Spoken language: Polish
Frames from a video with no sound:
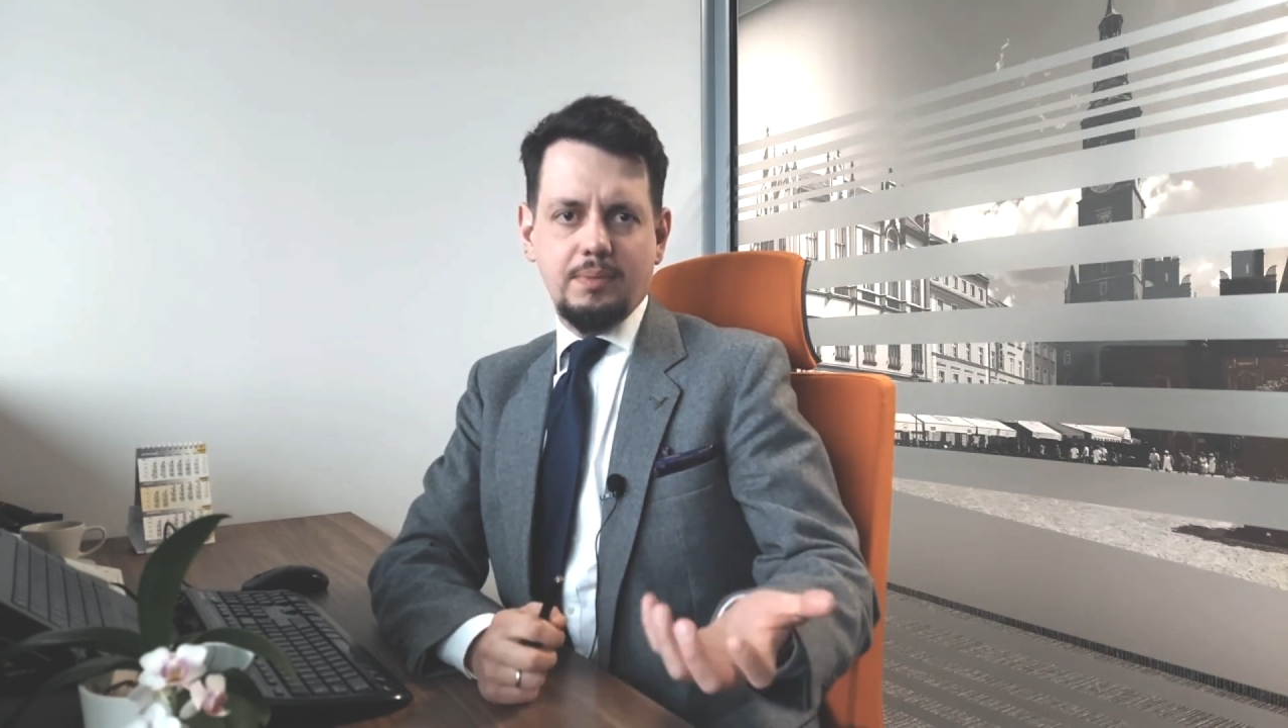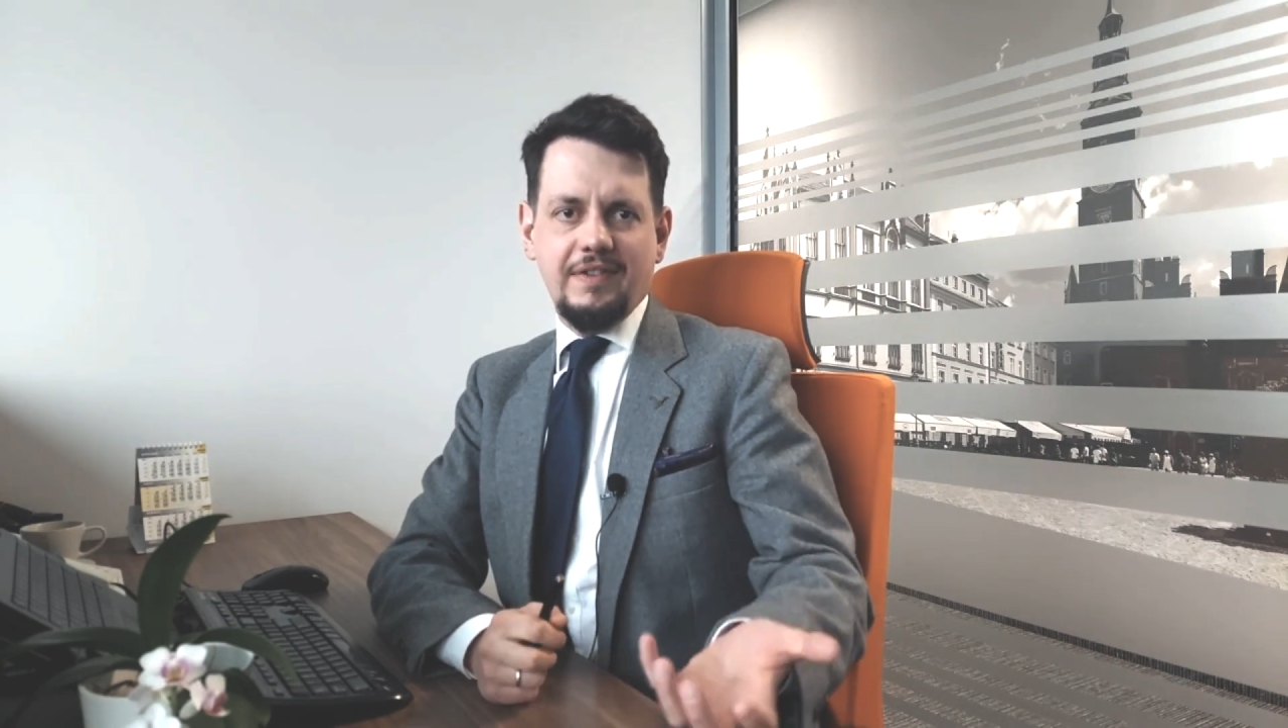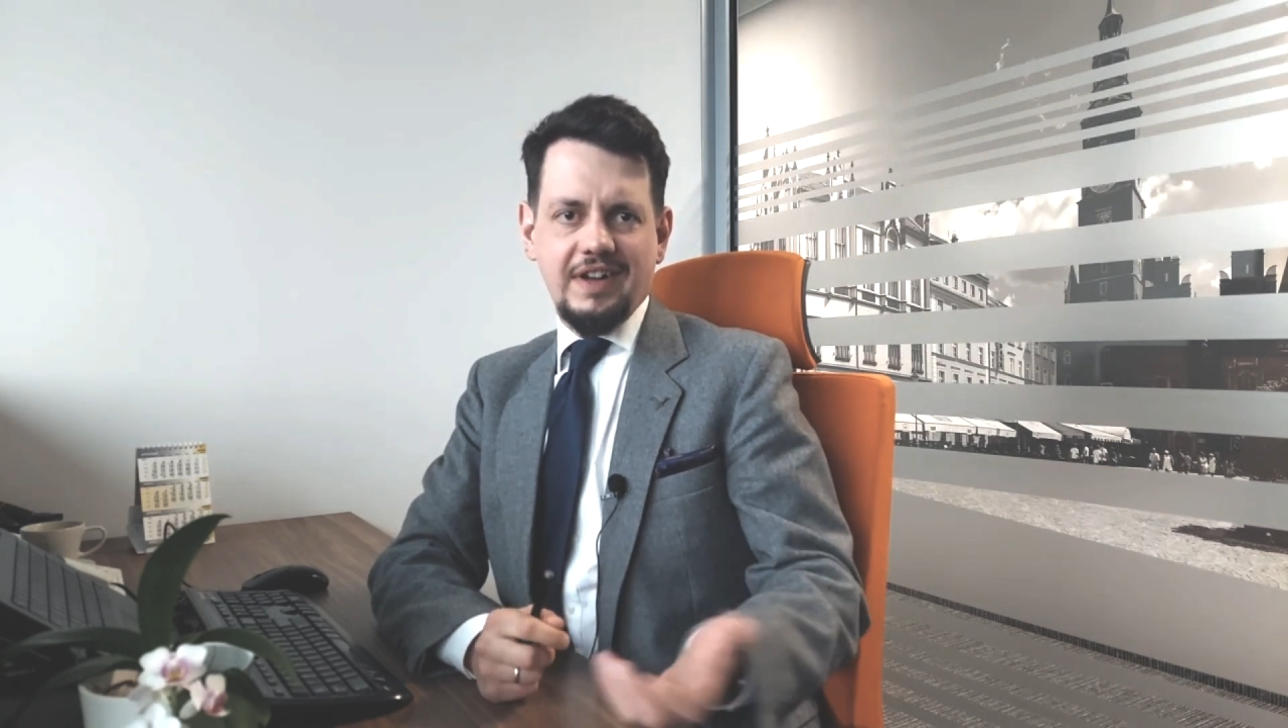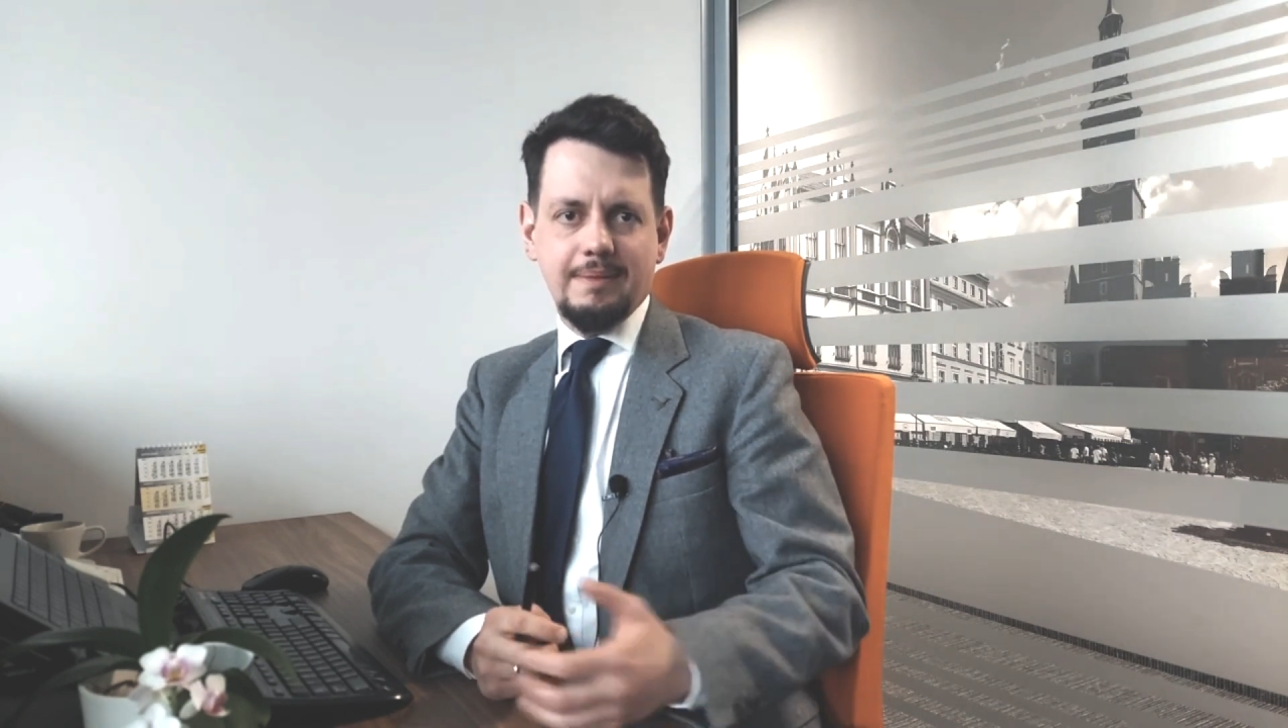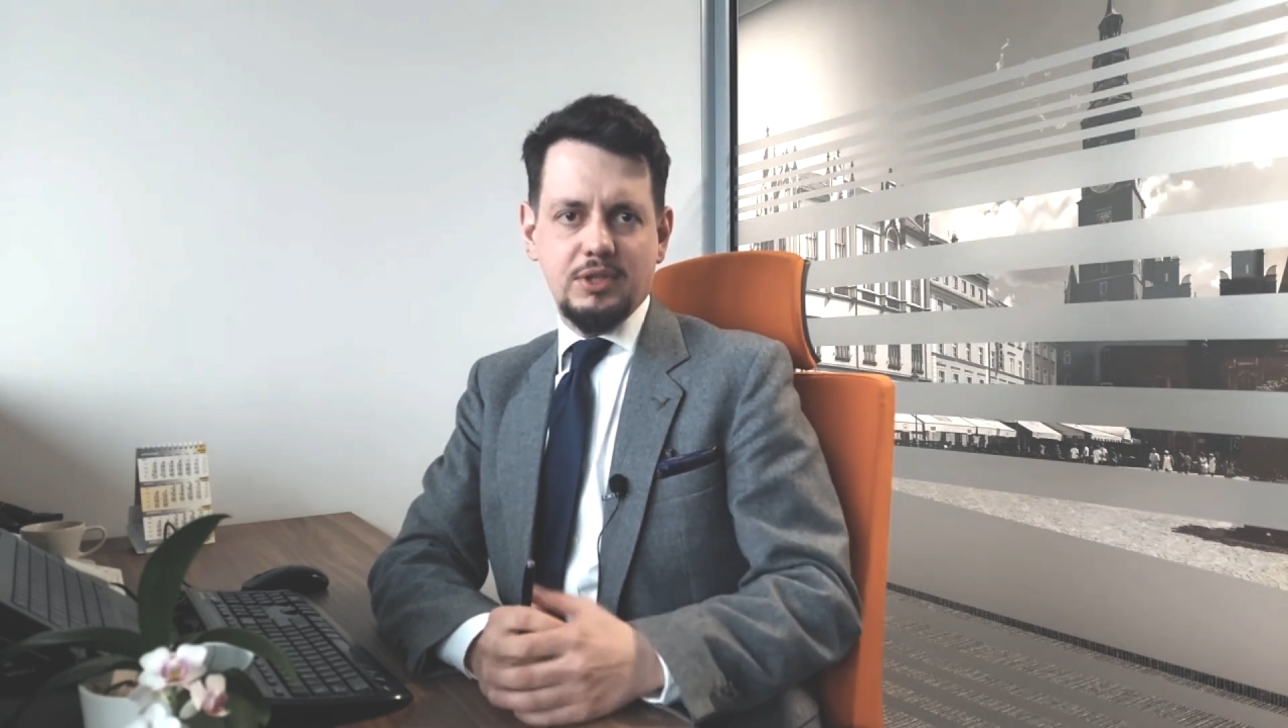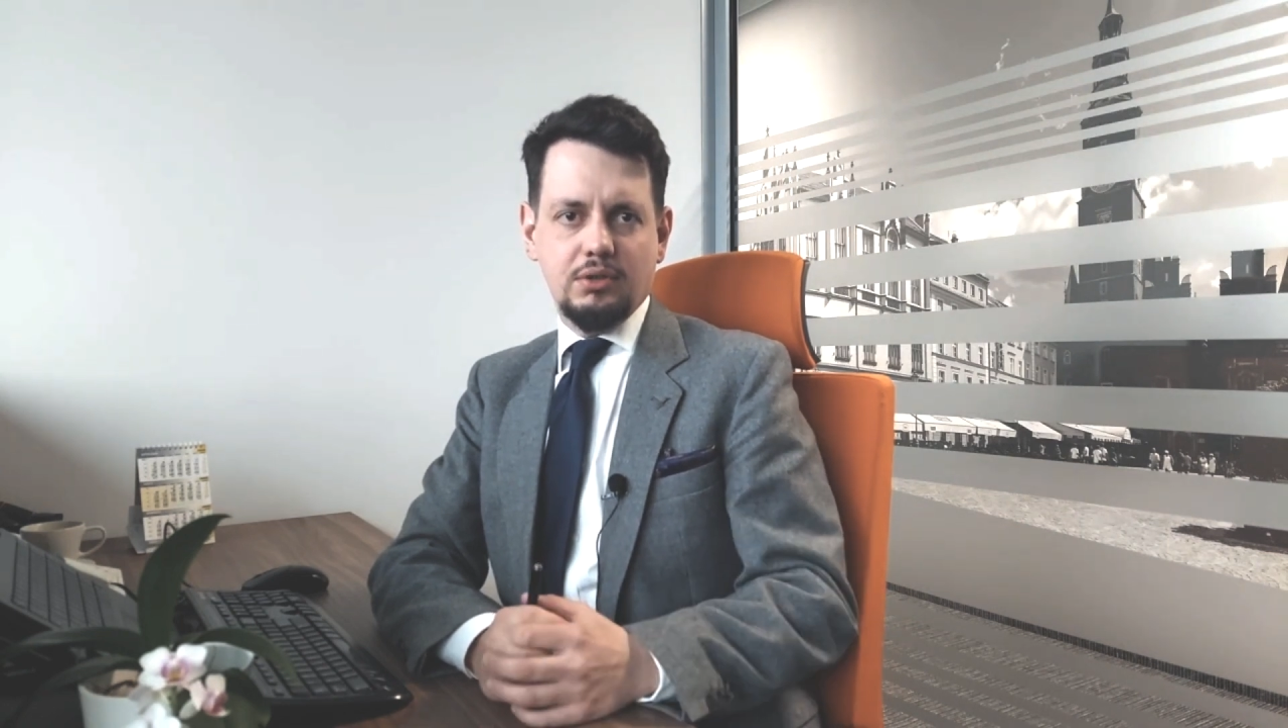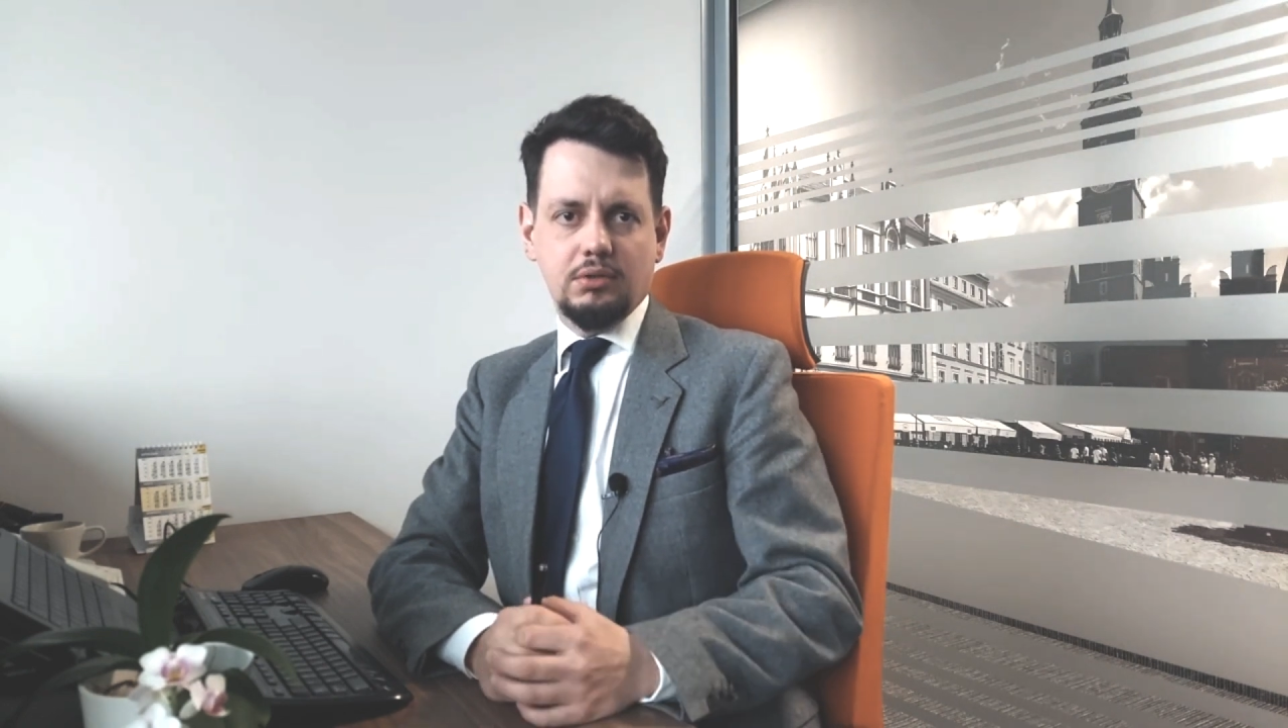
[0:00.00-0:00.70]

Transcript: obawami